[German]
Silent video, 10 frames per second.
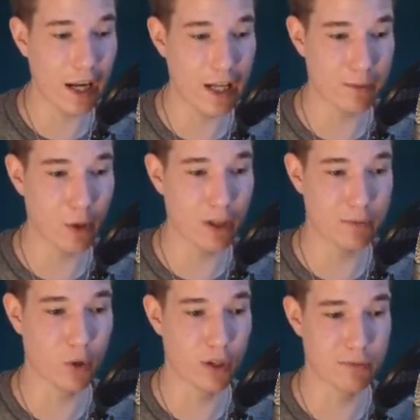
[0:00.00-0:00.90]
Lass mich runter, lass
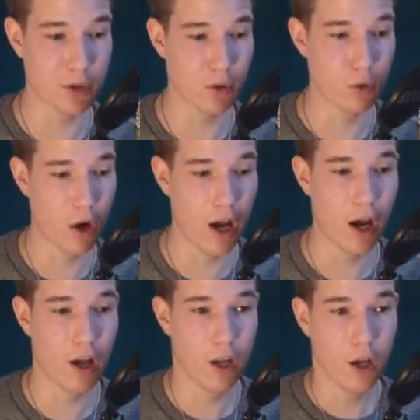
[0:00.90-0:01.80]
mich runter, lass mich Ruhe.